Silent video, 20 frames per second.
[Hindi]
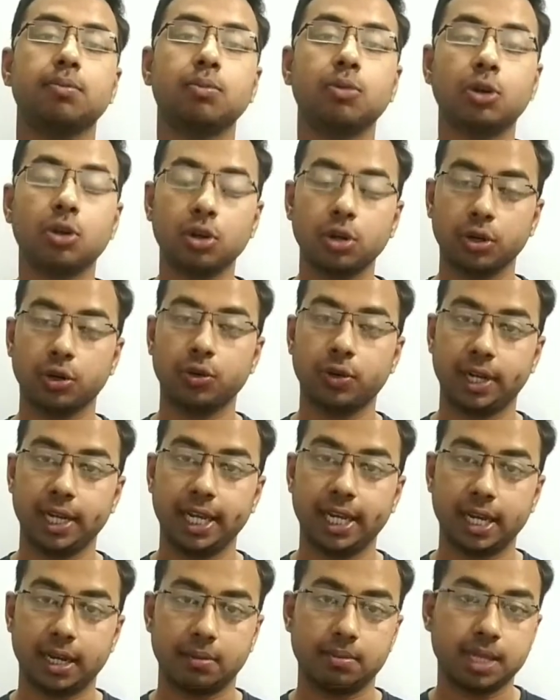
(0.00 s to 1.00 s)

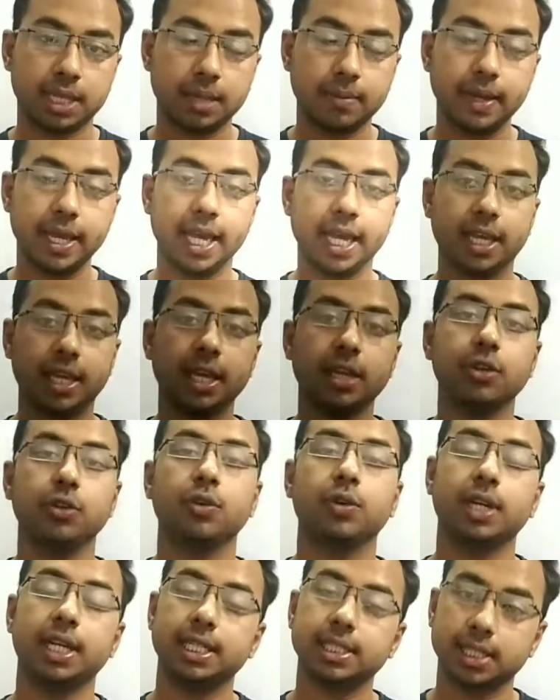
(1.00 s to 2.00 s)
मोनोन्यूक्लियर है मतलब एक ही
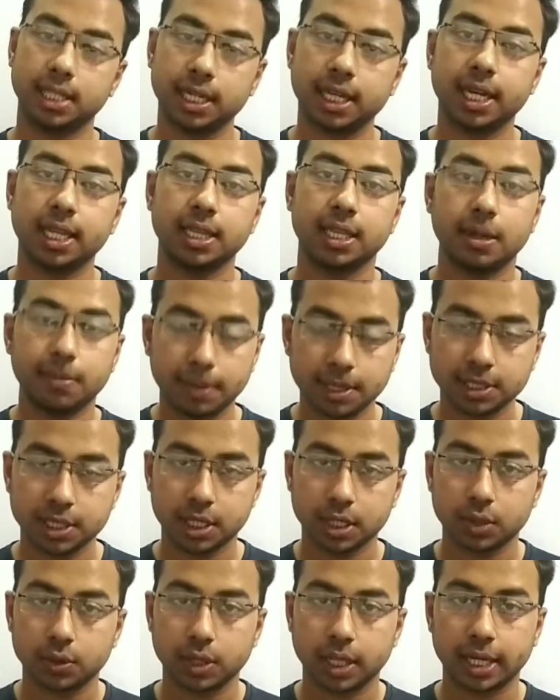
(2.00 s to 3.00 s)
न्यूक्लियस इनके अंदर
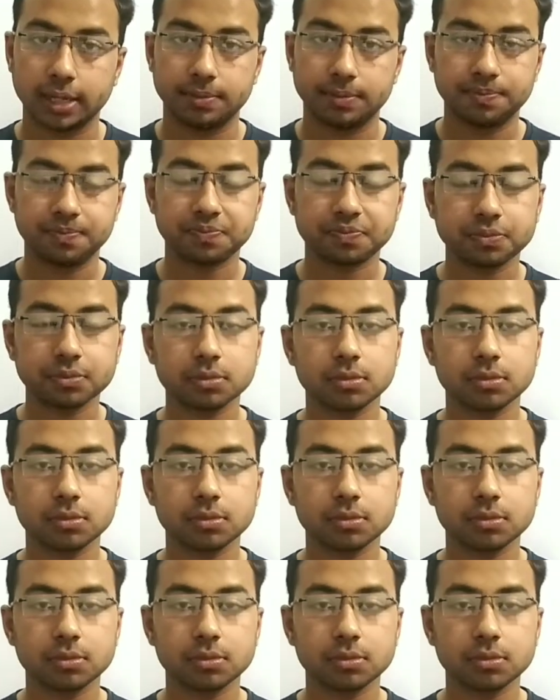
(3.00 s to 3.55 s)
प्रेजेंट होता है